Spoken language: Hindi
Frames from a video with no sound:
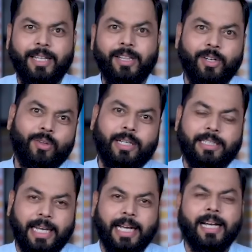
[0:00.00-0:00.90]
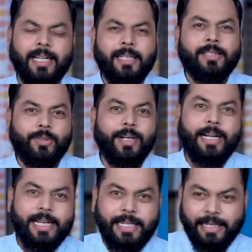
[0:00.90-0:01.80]
तीन दिनों तक चलेगा सो
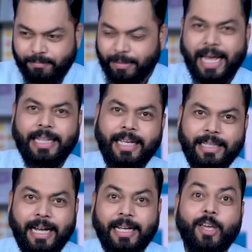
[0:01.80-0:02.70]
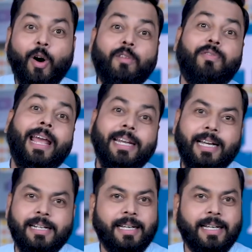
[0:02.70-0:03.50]
इंटरेस्टिंग बढ़ा दिए ताकि ऑफलाइन कर